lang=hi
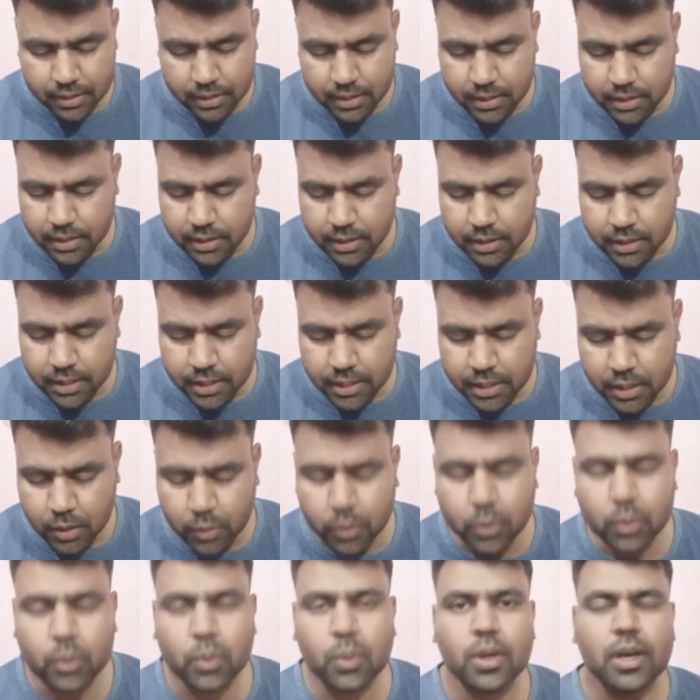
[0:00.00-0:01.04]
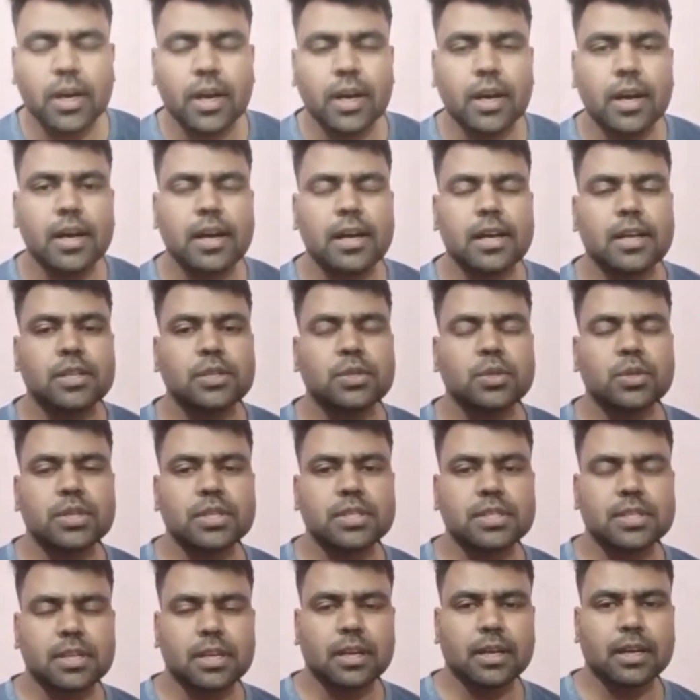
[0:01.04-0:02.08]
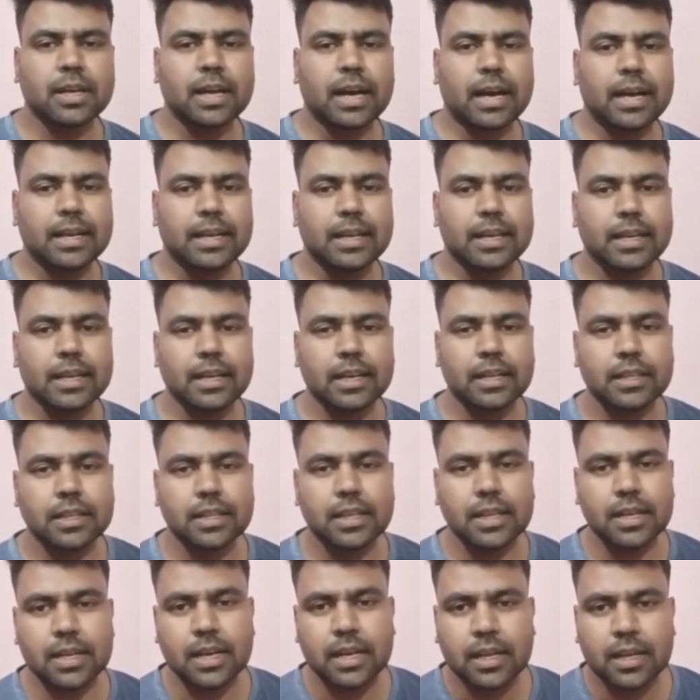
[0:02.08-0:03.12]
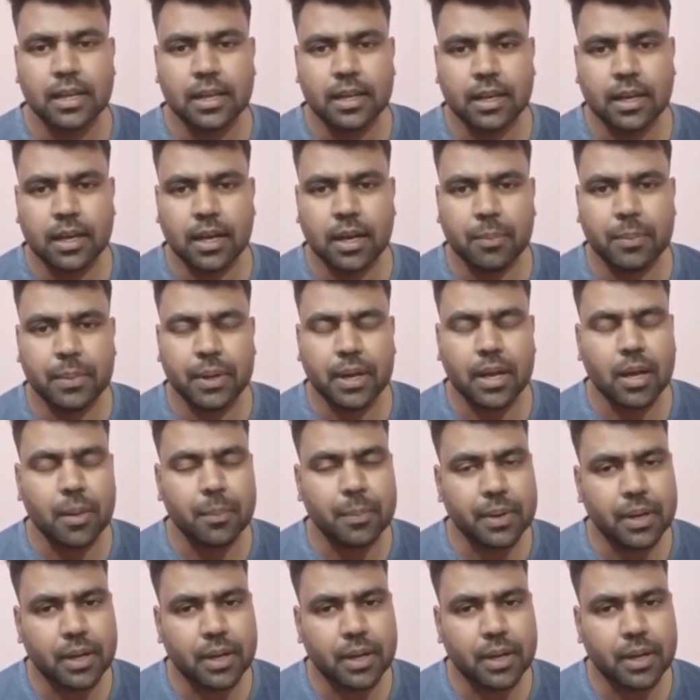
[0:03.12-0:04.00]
लोगों का जो इस गाने के अंदर अपना अपना